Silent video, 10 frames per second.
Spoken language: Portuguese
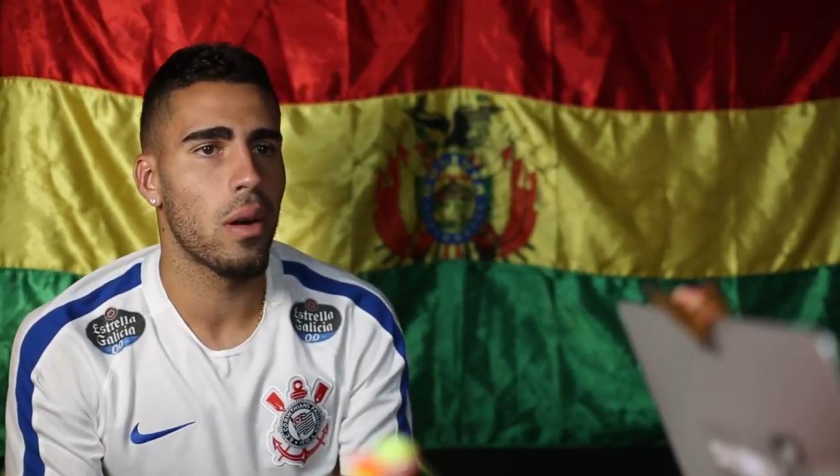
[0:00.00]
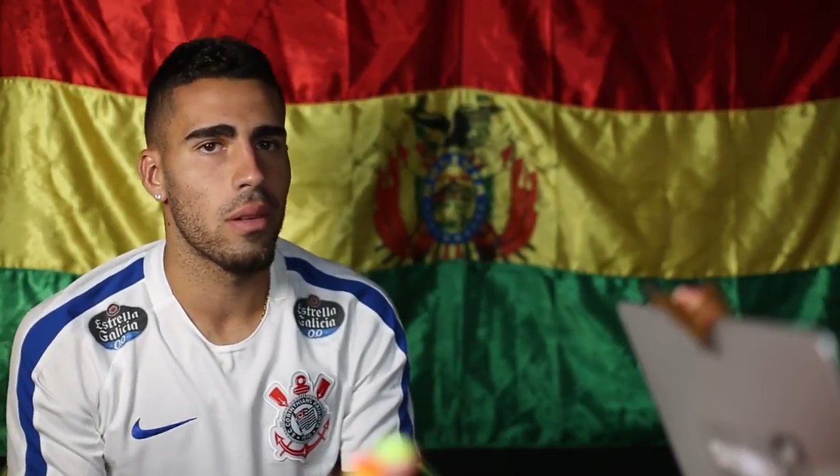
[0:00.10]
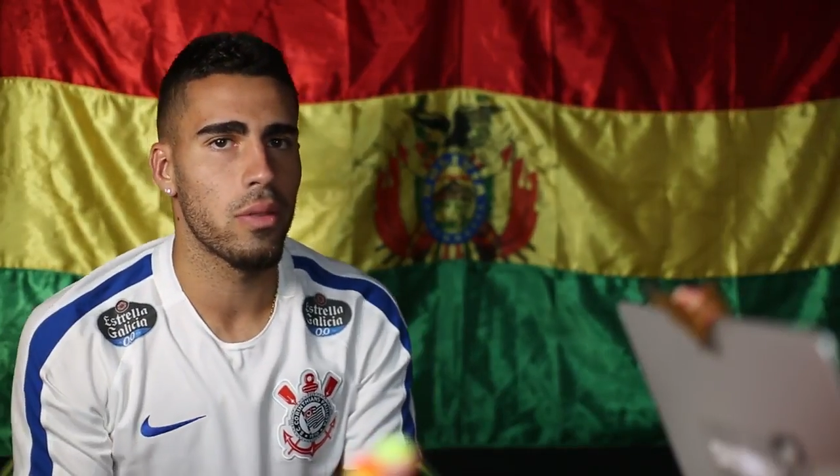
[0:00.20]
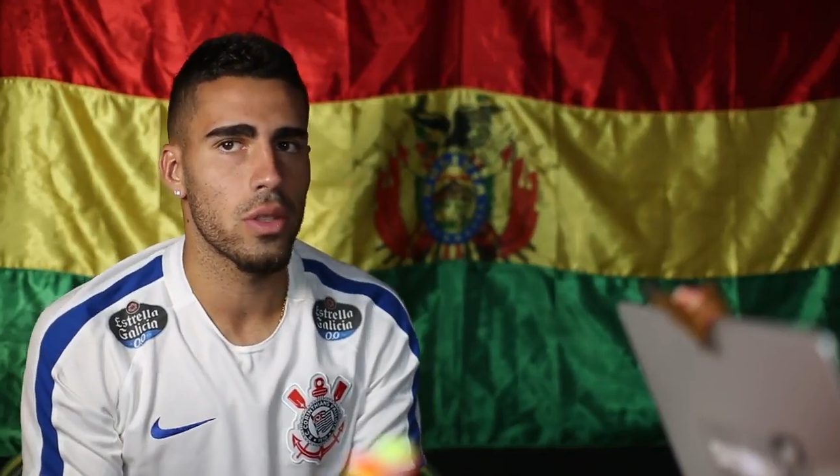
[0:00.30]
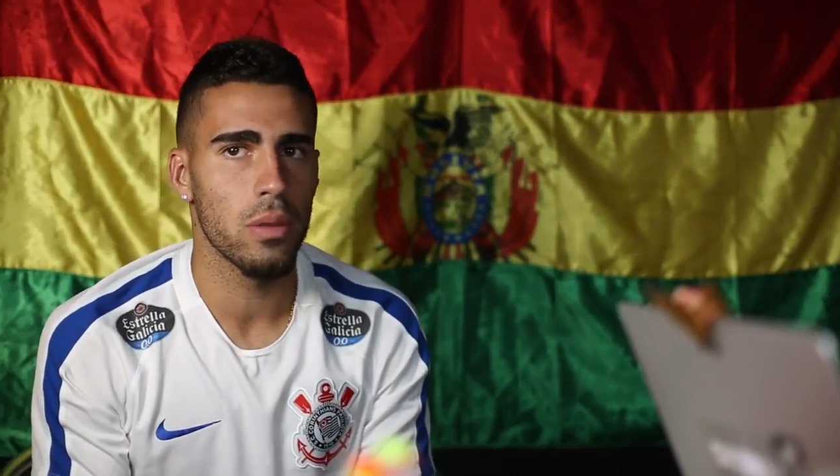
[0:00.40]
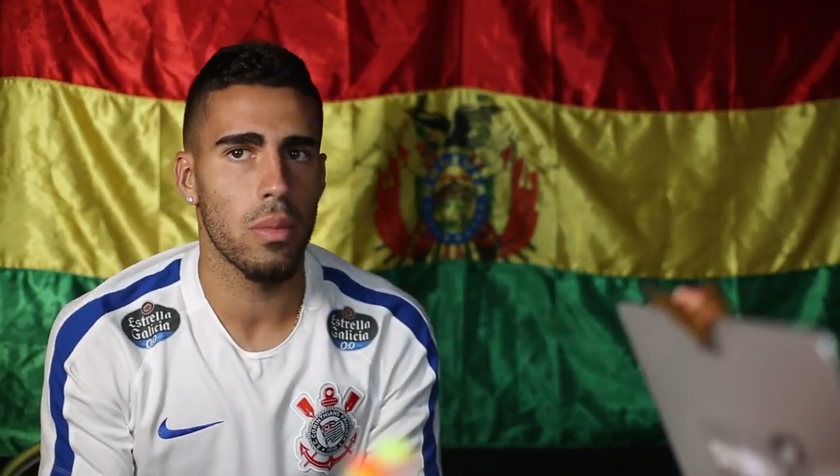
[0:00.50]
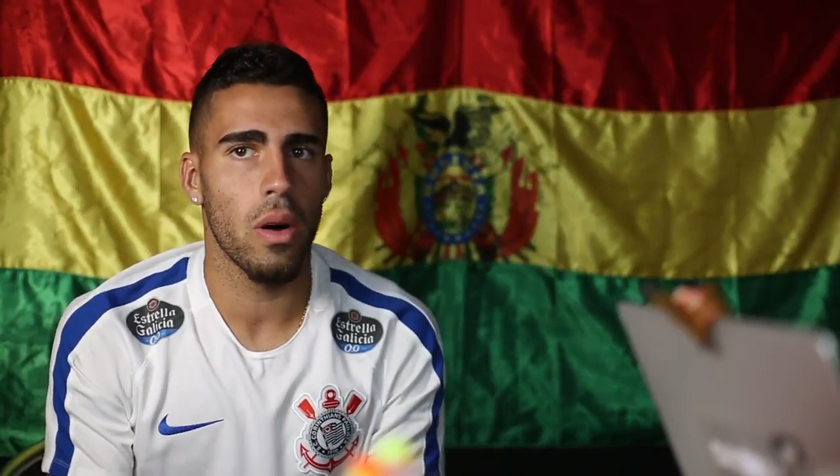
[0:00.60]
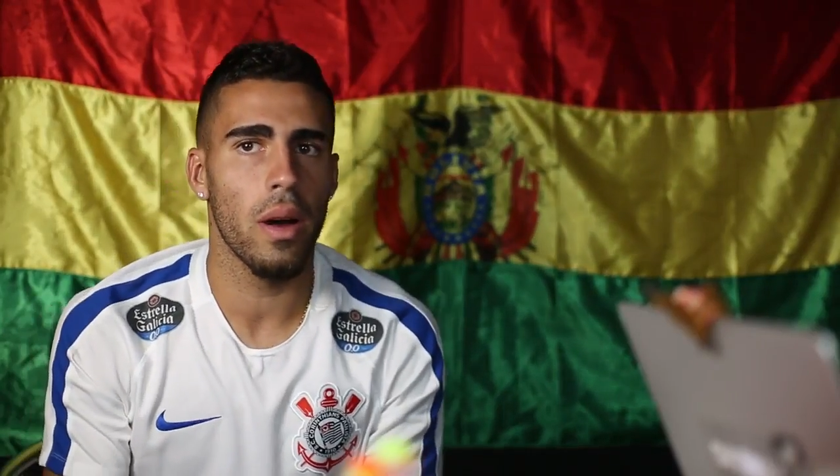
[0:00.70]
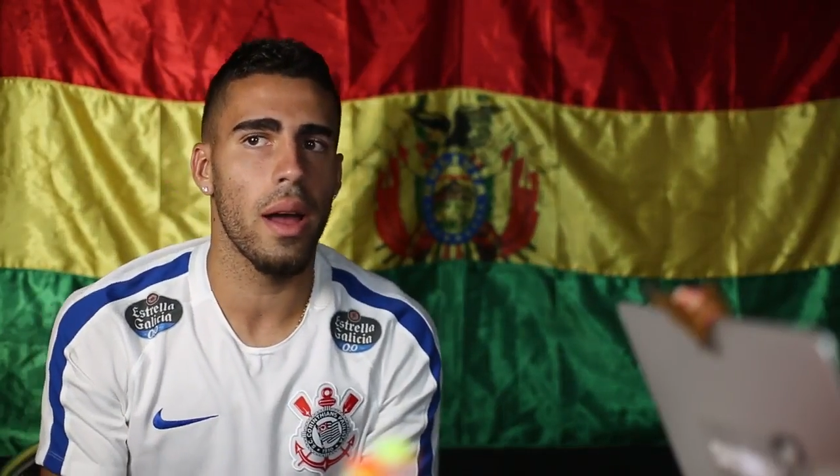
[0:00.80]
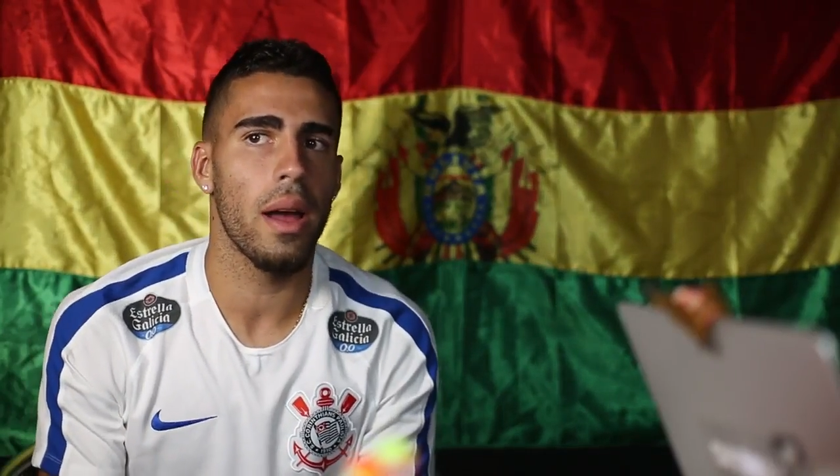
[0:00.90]
porra,
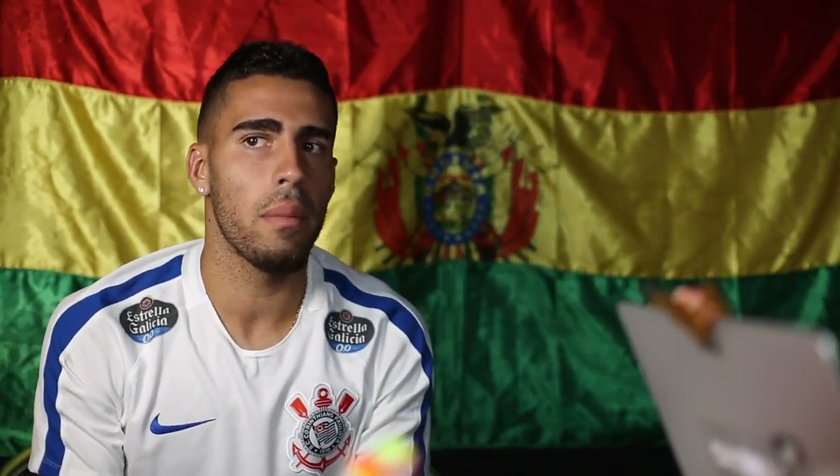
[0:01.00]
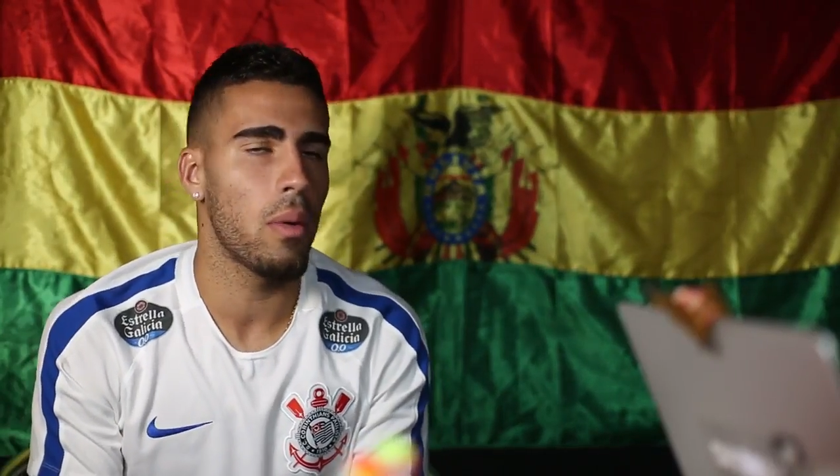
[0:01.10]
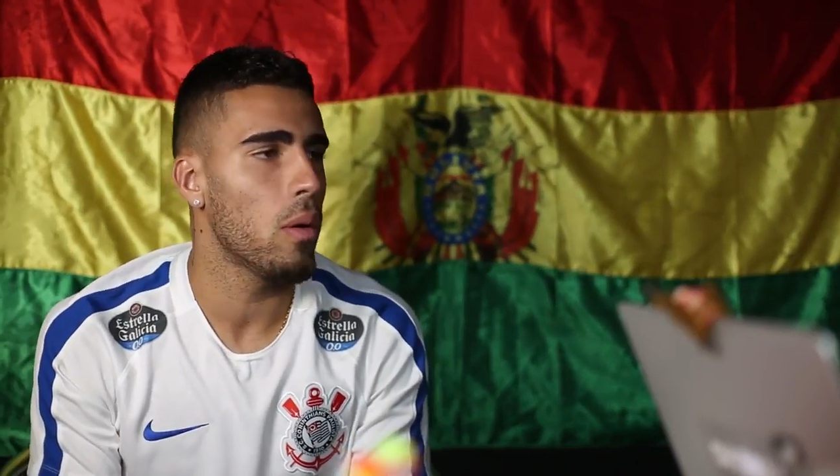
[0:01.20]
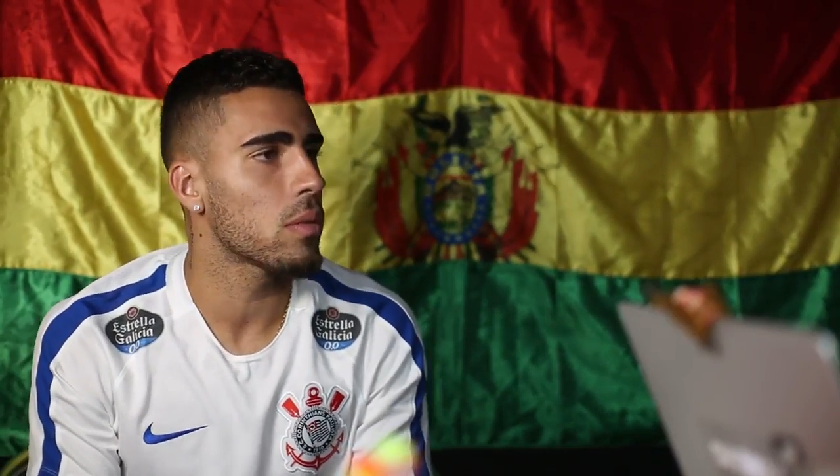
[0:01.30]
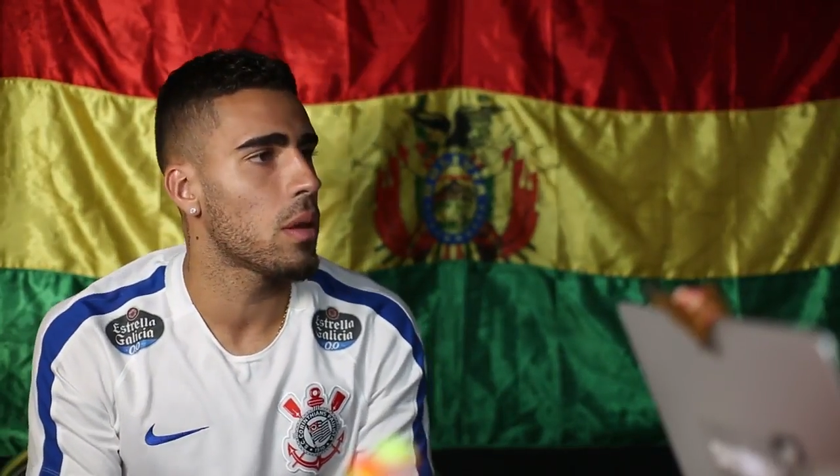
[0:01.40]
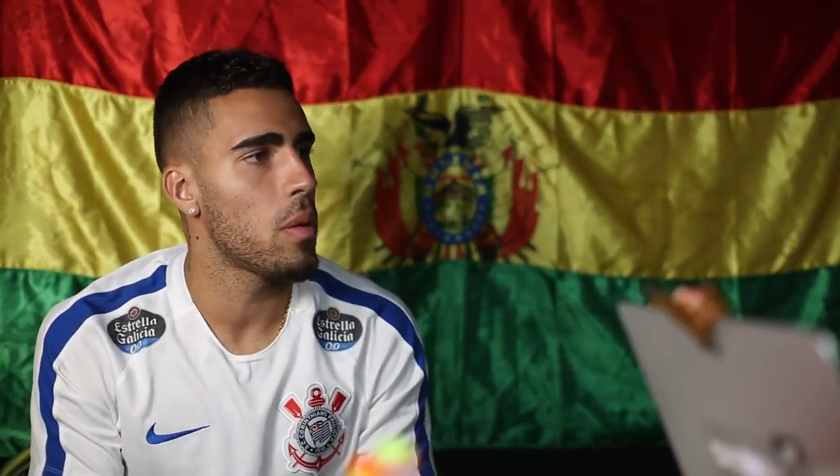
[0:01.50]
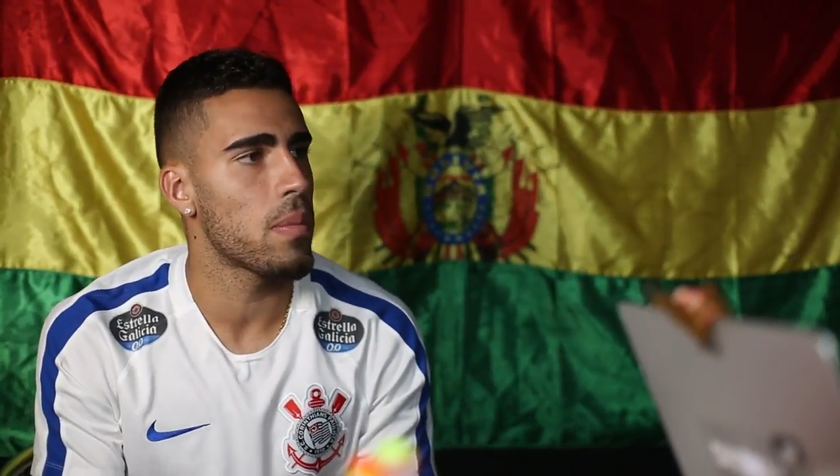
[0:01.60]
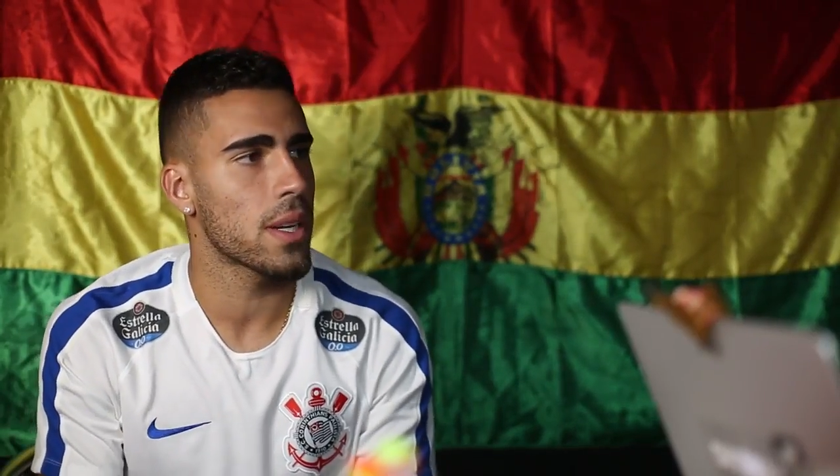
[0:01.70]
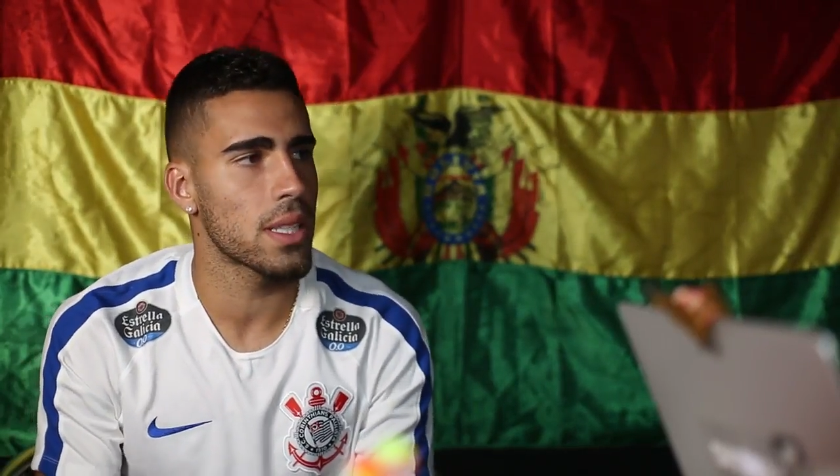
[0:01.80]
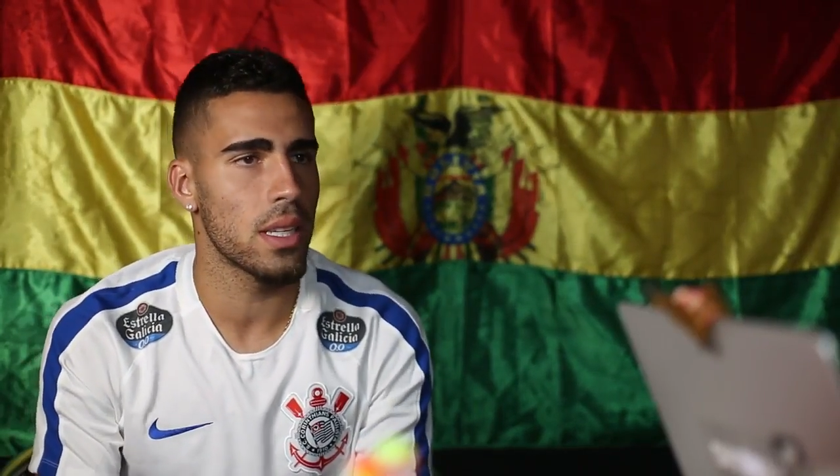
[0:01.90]
futebol é bom também
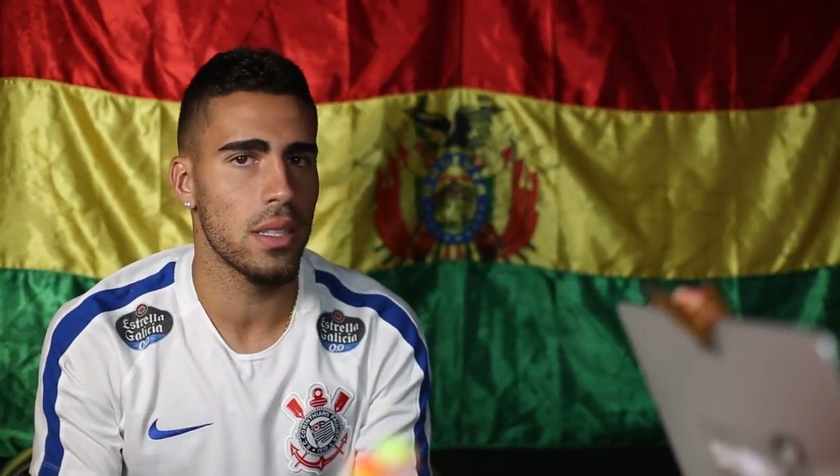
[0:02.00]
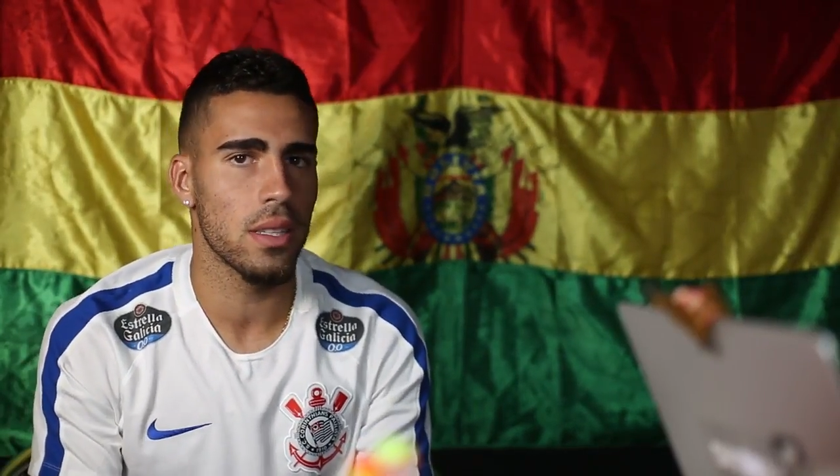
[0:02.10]
por causa